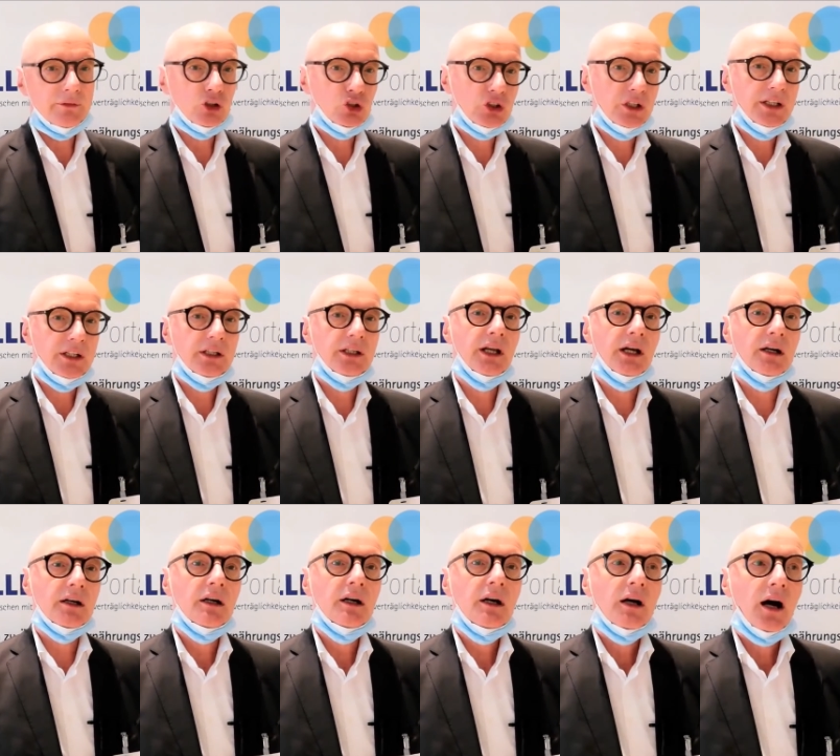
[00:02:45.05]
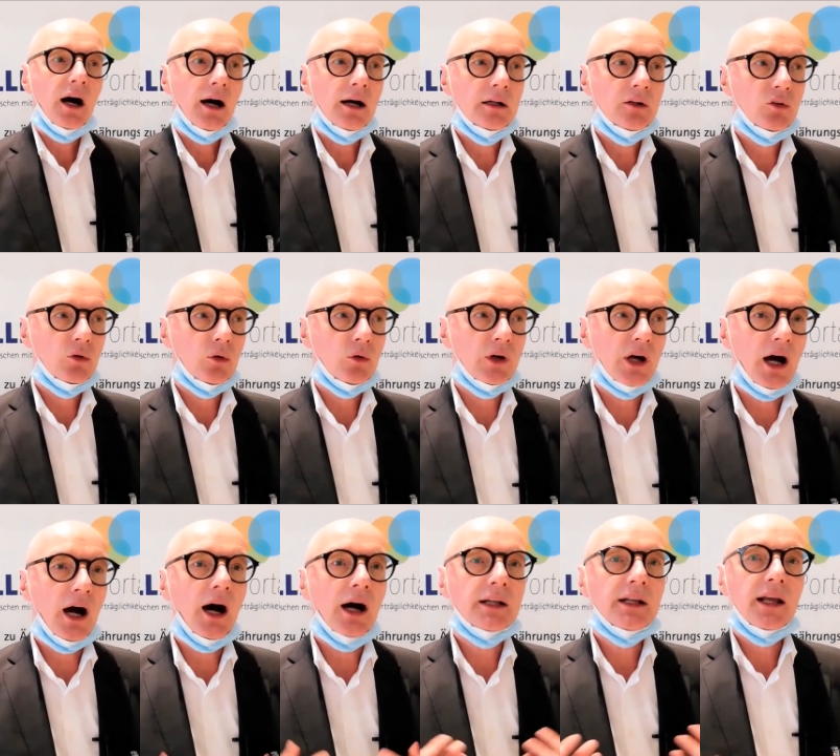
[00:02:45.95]
Wir stehen hier also
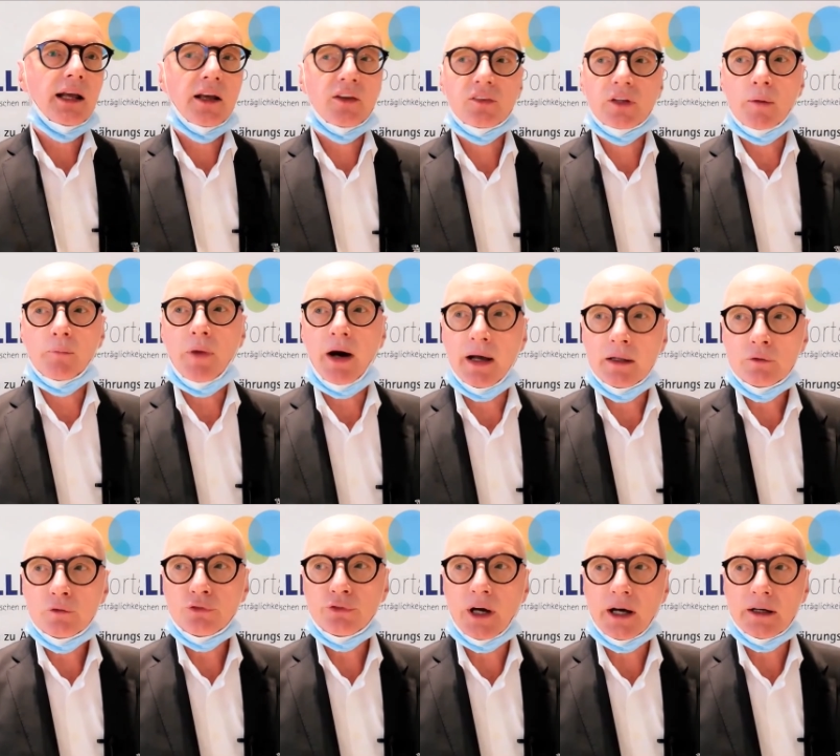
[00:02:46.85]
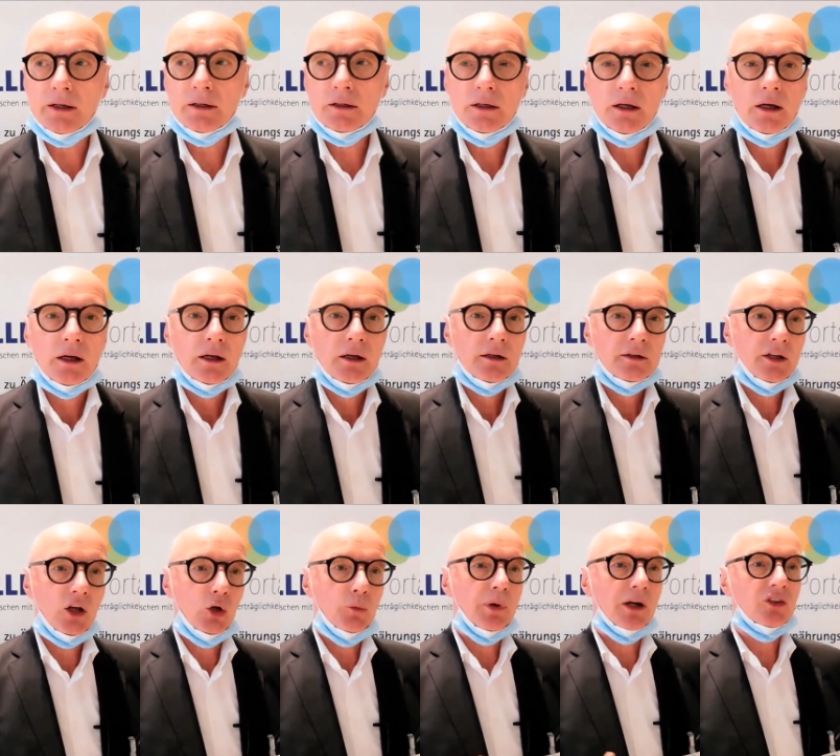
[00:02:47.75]
gerade erst am Anfang
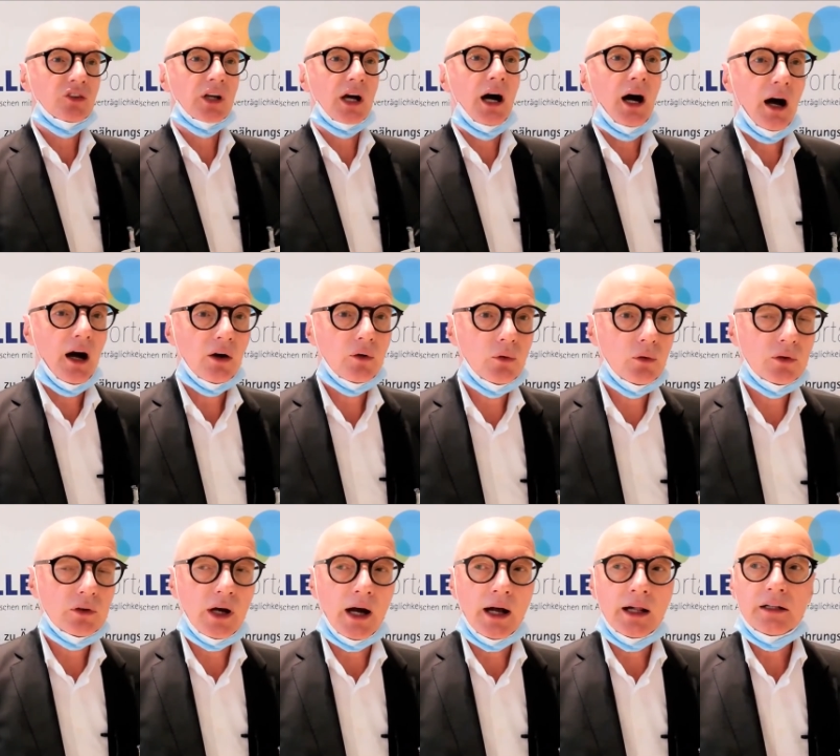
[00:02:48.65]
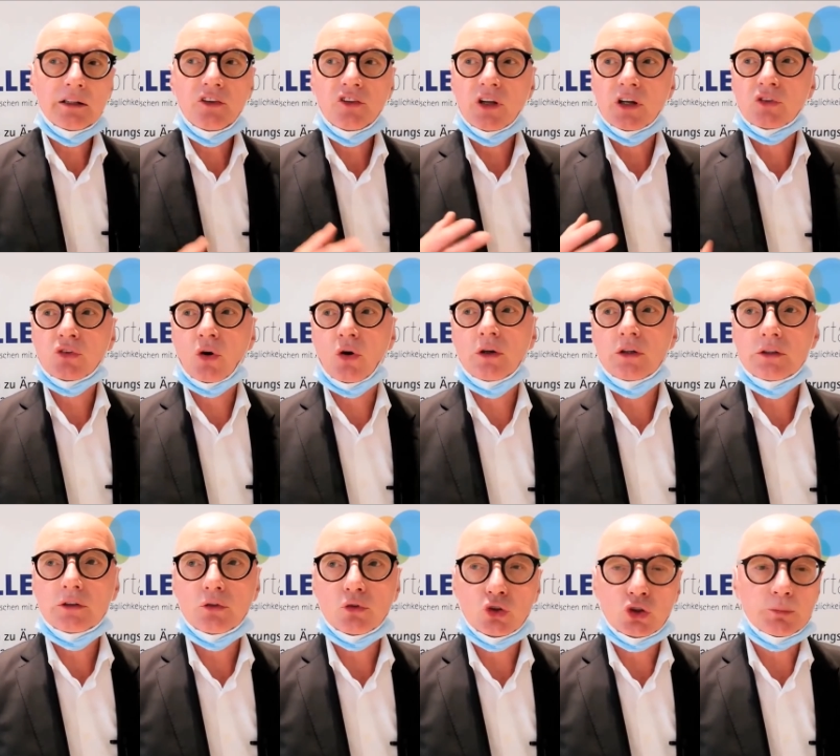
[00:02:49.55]
der Übertragung all dieser
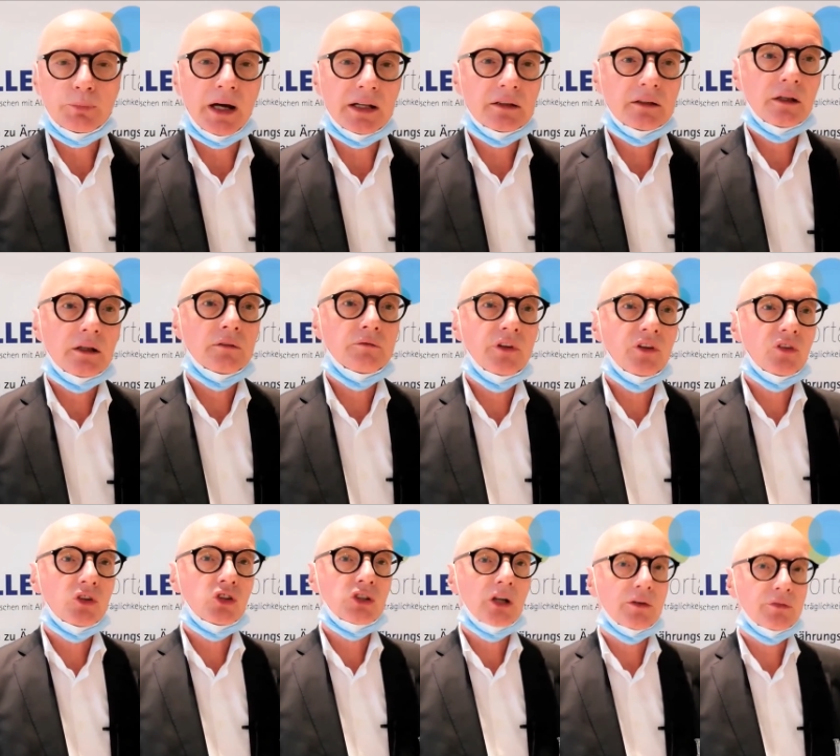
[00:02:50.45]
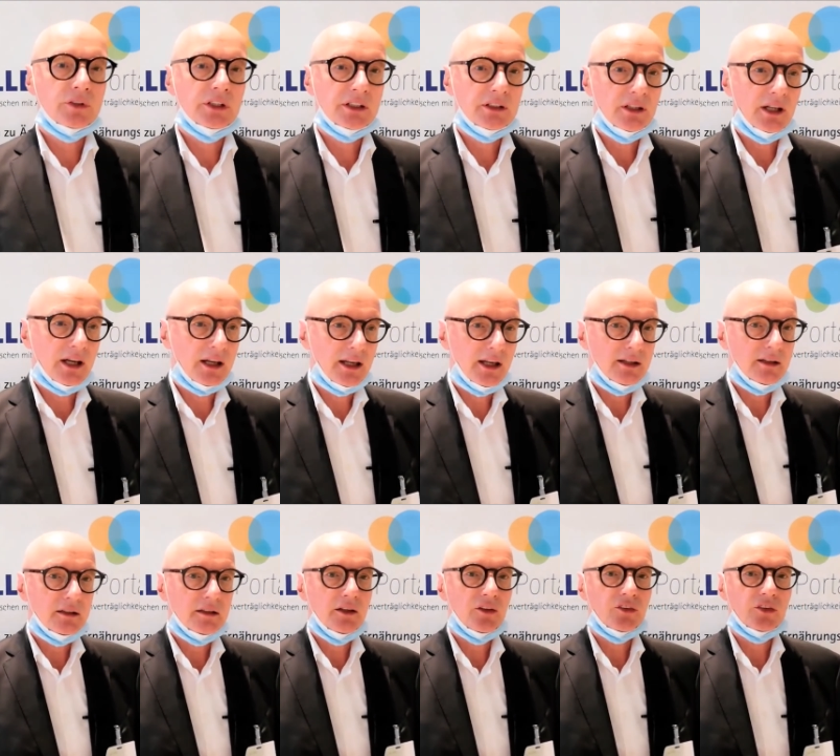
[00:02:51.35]
tollen und spannenden wissenschaftlichen
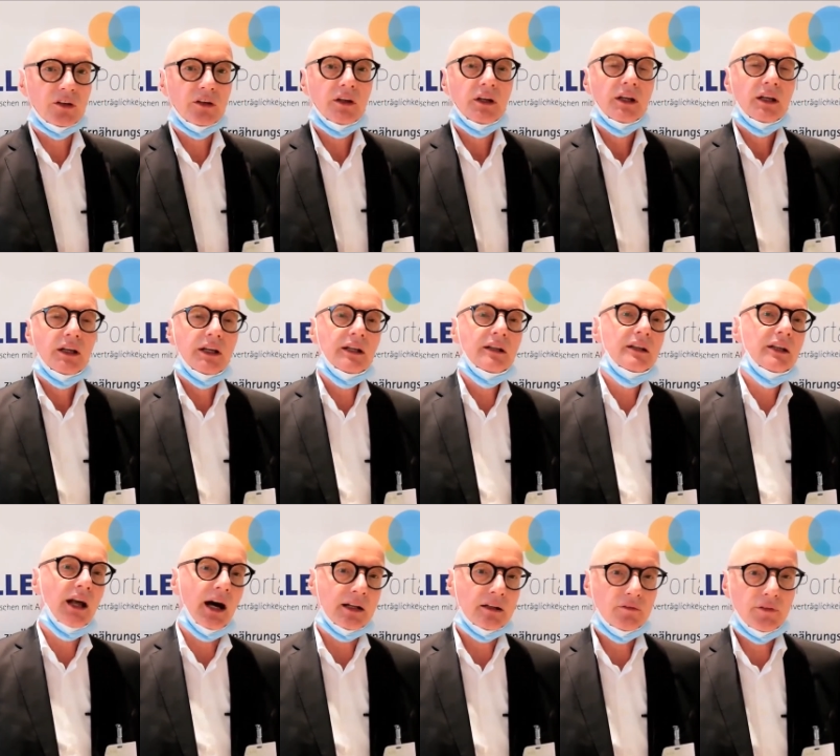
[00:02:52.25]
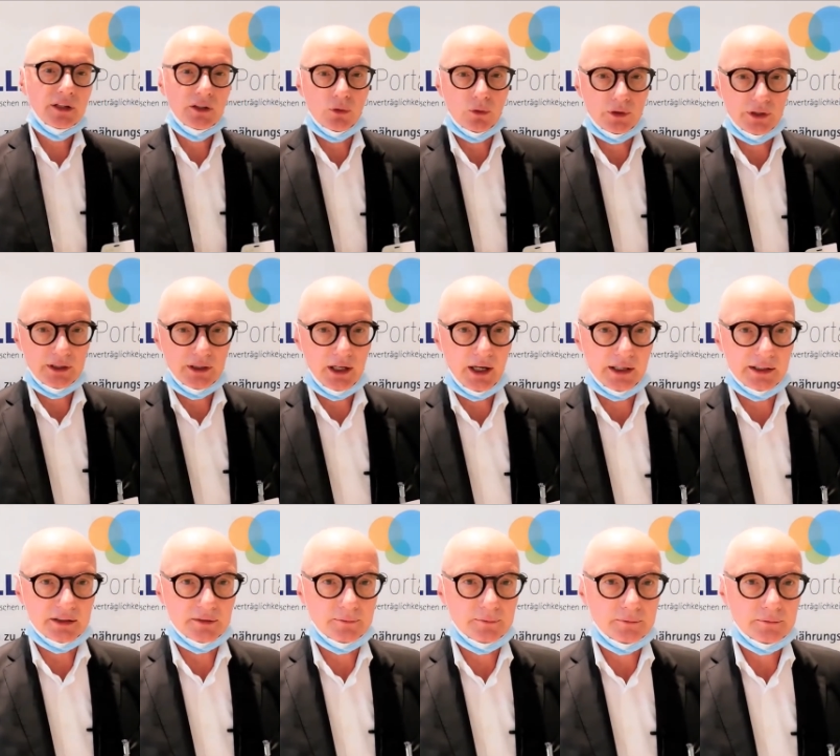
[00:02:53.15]
Erkenntnisse in die Anwendung
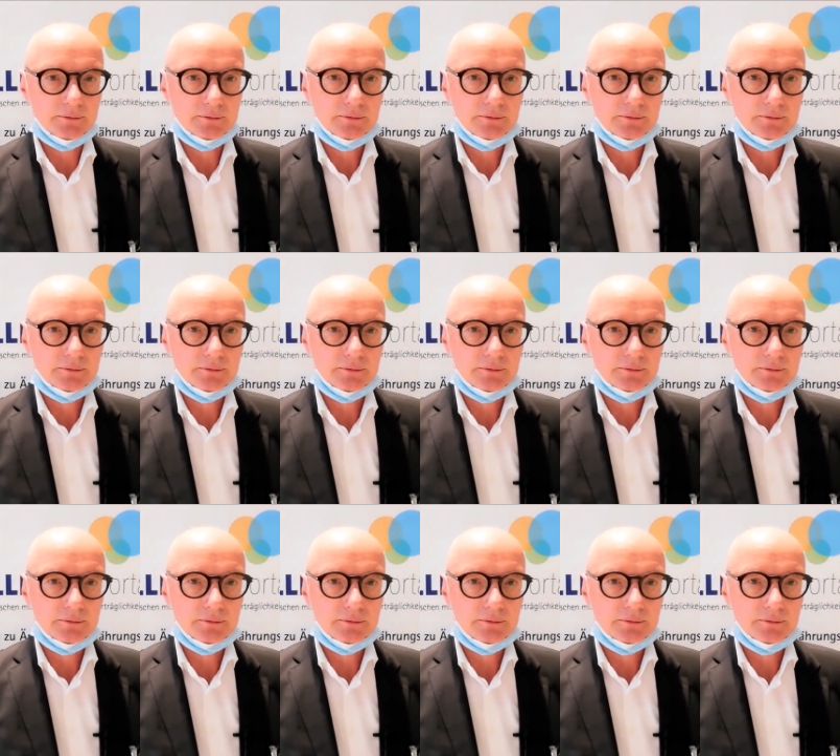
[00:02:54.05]
hinein.